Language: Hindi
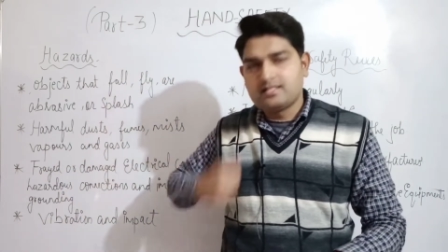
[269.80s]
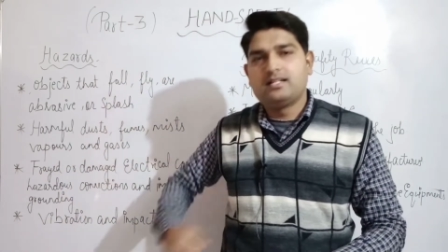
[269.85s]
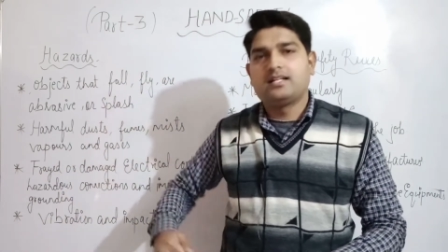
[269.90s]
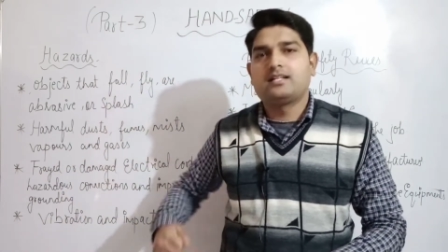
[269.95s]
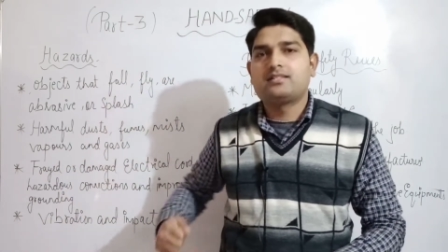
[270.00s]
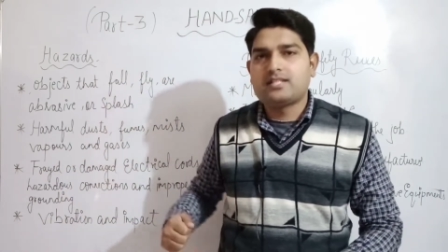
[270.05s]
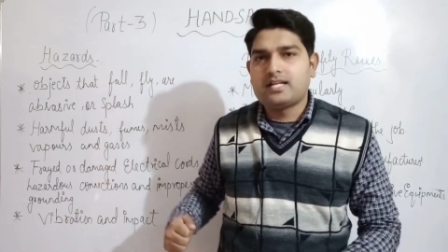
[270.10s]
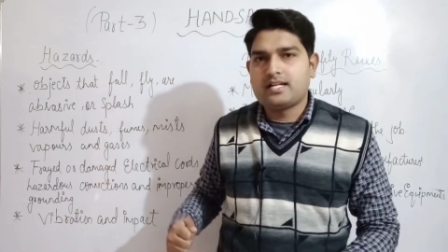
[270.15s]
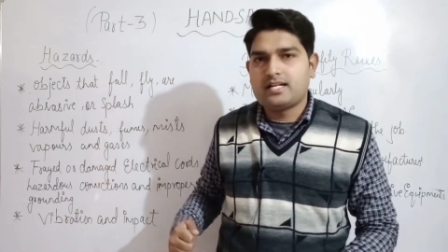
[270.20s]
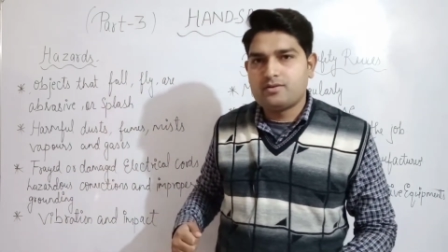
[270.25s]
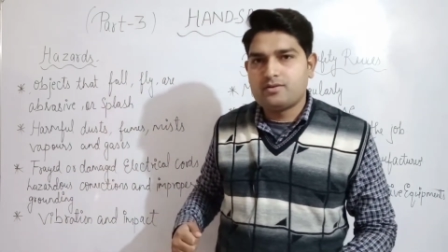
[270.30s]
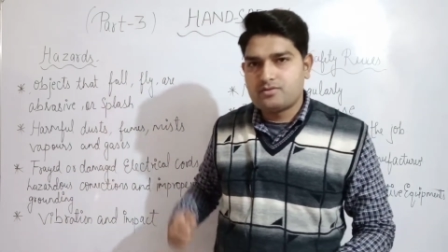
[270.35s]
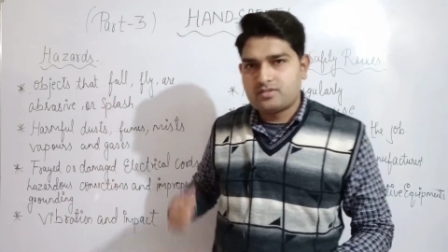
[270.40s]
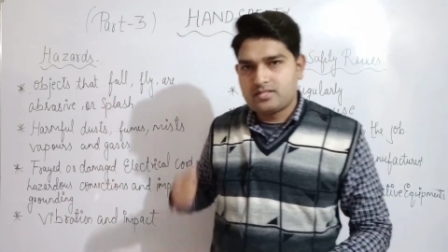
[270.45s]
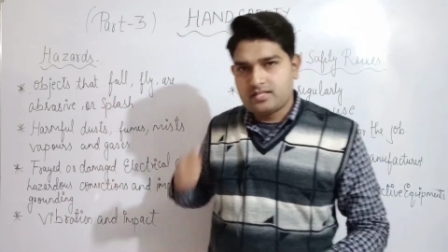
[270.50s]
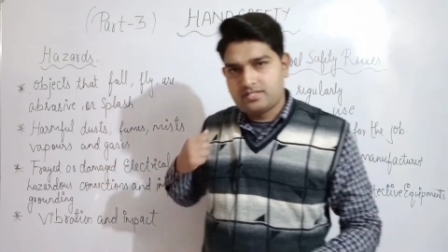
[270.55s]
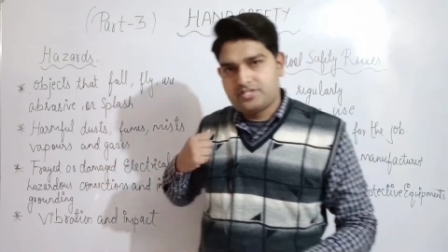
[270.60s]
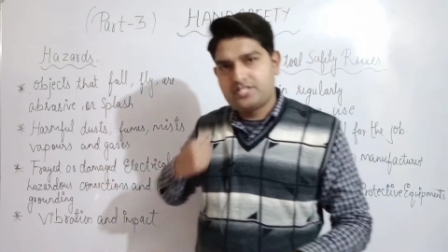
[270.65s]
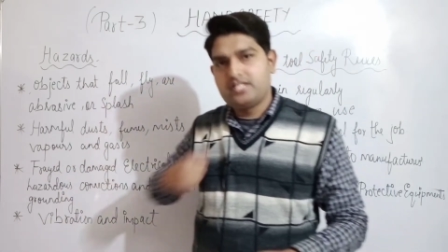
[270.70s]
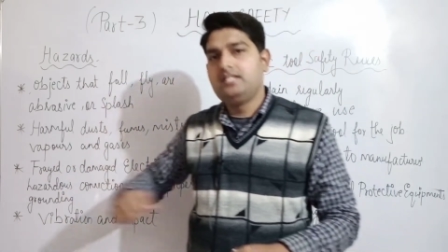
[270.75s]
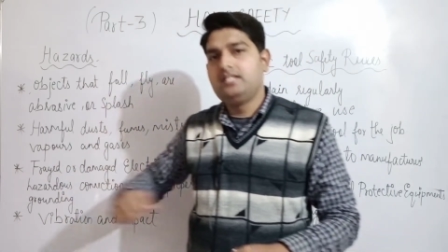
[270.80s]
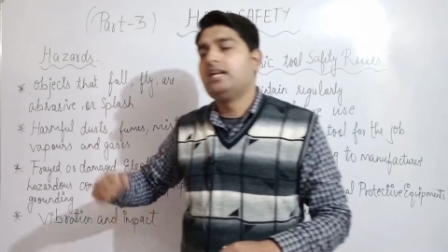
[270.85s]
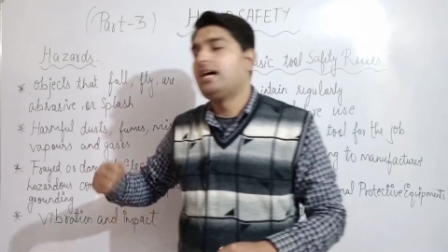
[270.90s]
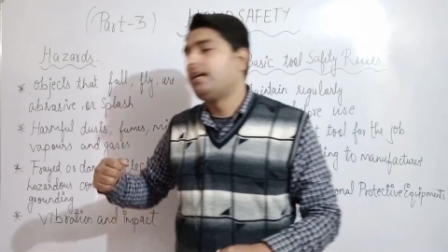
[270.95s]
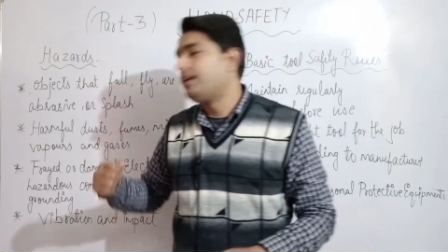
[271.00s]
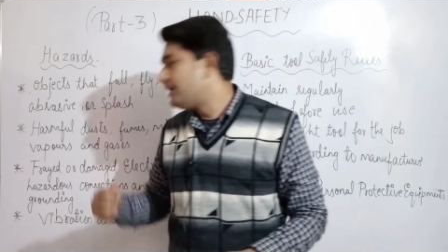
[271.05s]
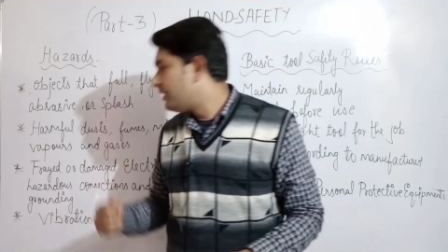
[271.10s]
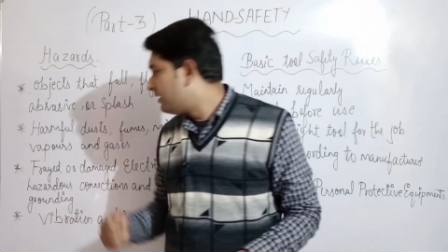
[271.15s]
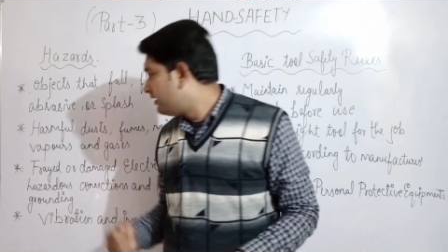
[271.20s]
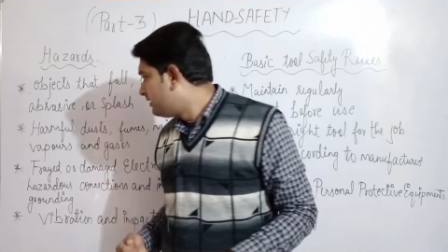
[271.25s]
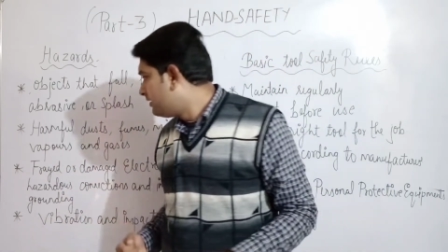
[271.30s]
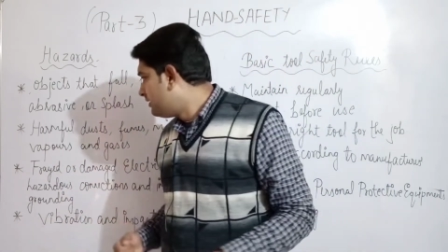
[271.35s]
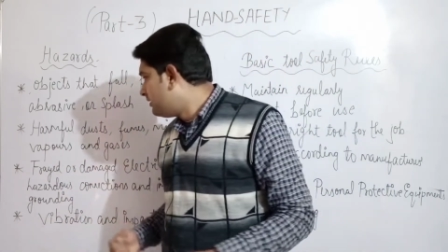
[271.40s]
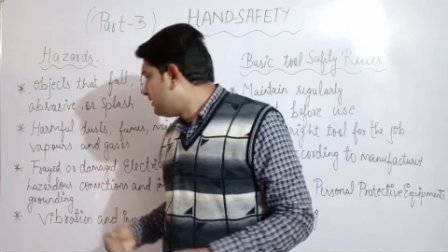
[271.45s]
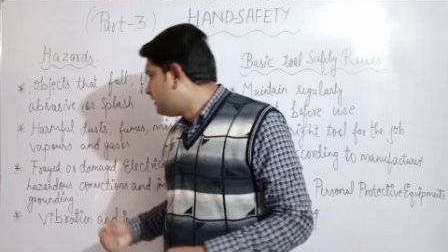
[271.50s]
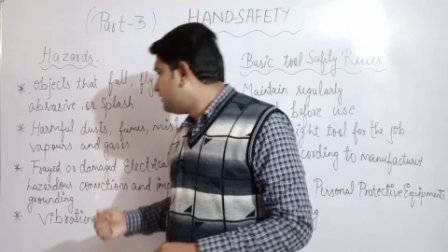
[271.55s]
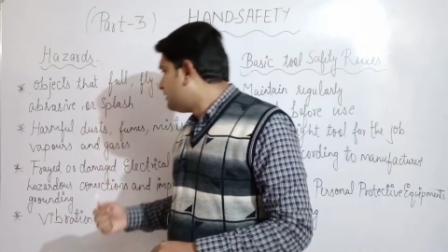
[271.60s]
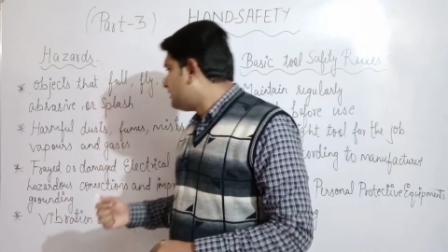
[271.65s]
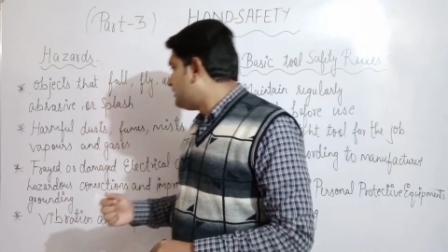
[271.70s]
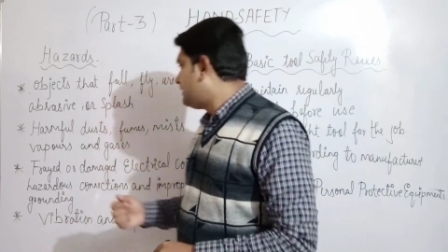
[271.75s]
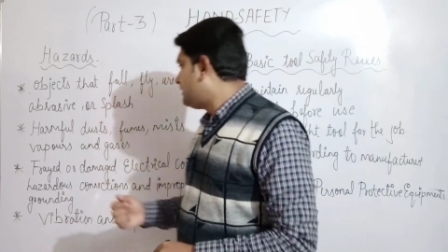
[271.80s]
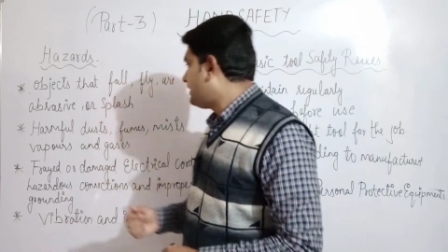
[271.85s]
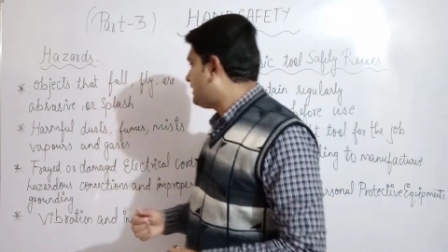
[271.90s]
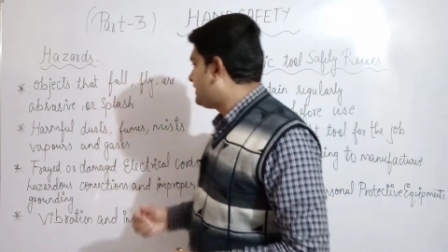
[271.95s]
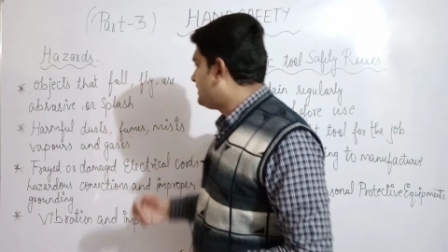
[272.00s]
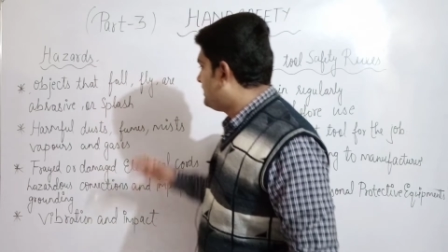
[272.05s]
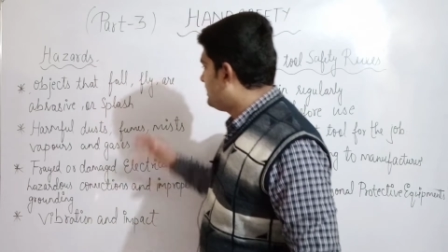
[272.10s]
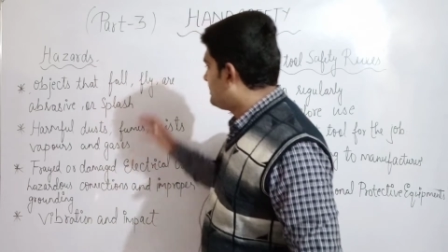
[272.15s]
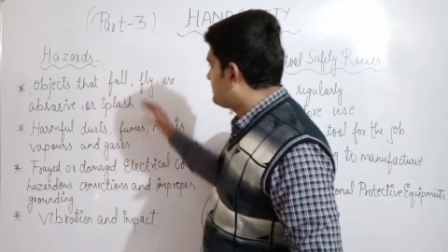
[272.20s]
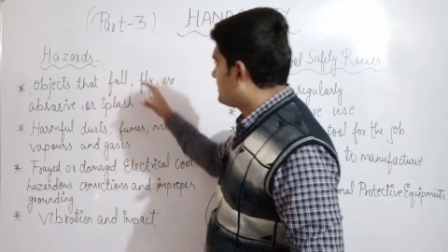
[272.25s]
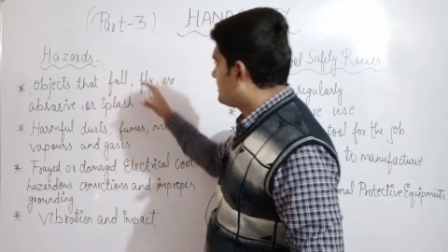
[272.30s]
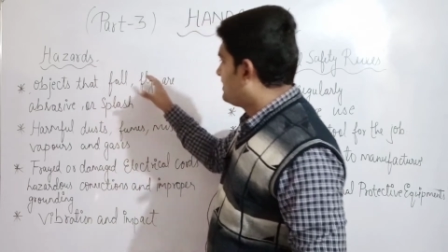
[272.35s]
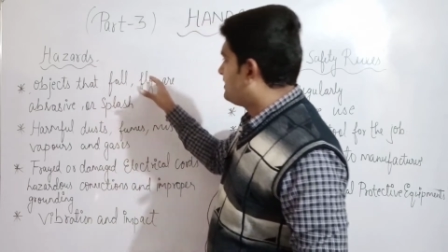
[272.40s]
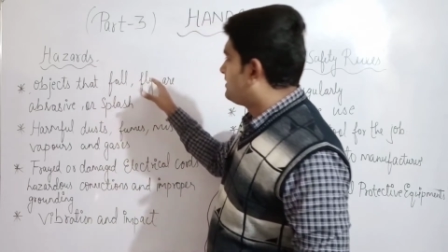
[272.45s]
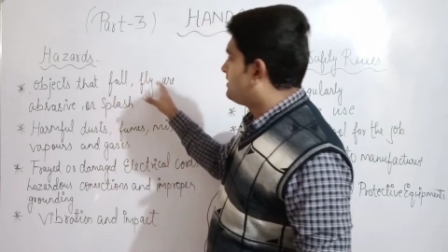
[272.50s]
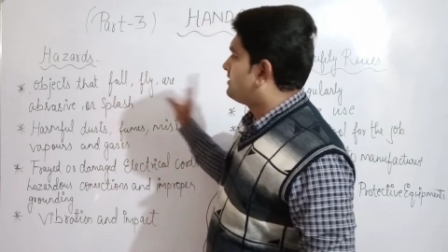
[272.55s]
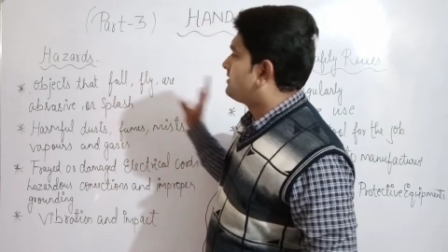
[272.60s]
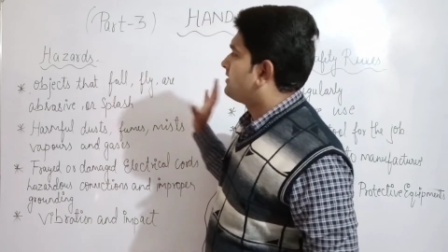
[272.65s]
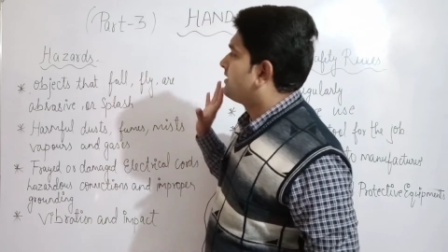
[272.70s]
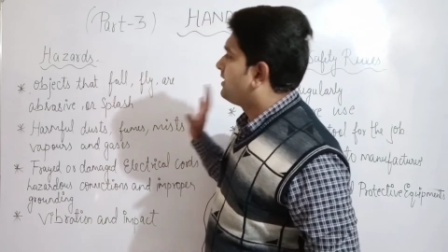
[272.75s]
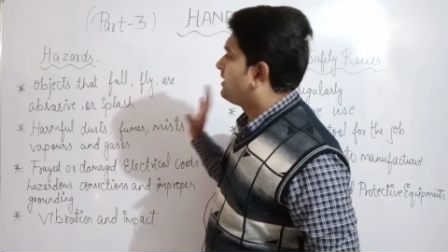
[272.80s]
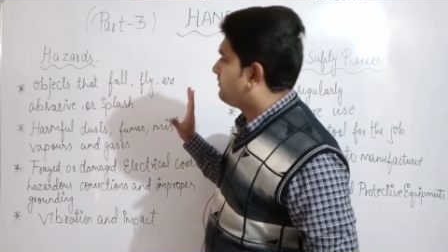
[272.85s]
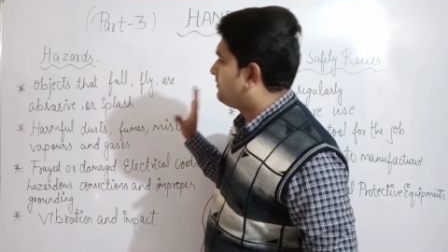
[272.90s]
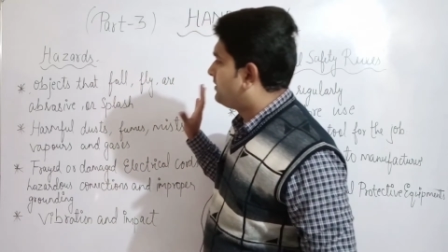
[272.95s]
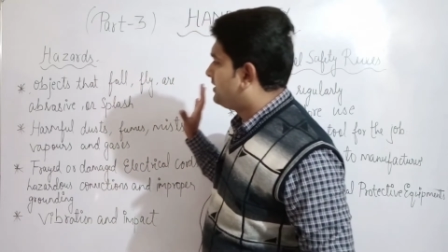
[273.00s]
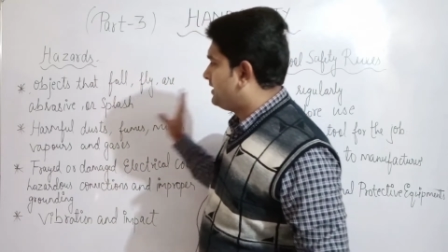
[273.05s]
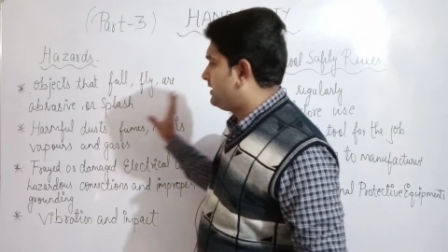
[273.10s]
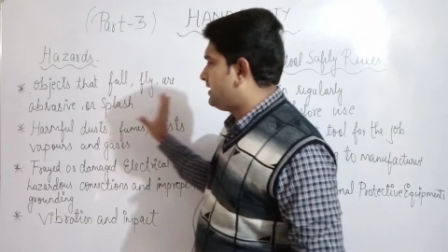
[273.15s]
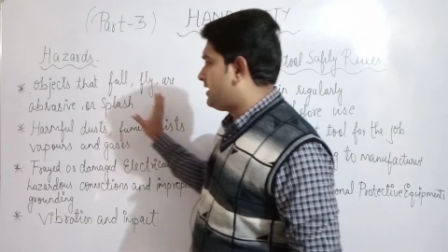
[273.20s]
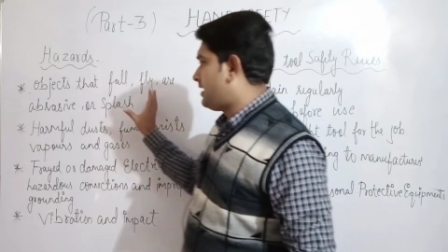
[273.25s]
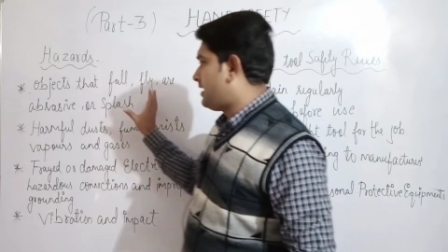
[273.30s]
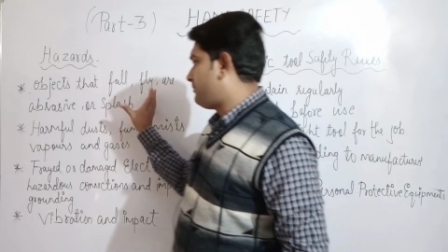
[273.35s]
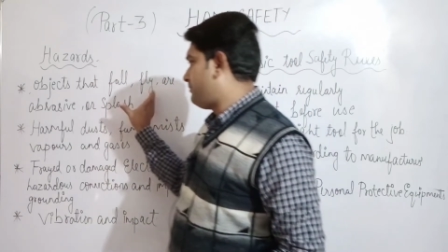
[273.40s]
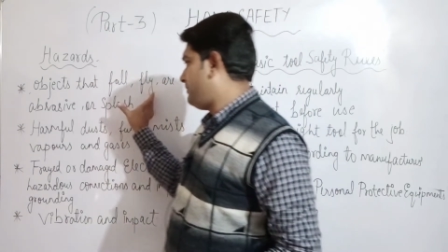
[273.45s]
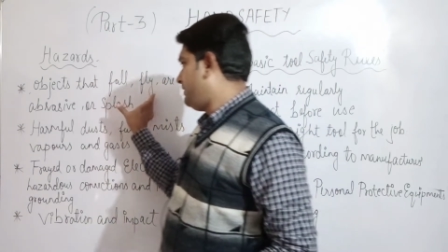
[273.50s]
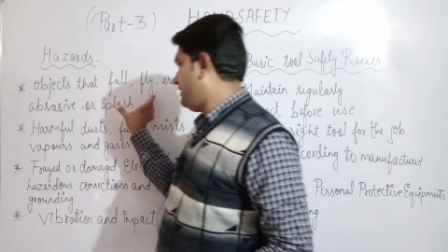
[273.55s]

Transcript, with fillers: लग जाना उसका छिल जाना ठीक है ये सारी चीज़ें हमने यहाँ पे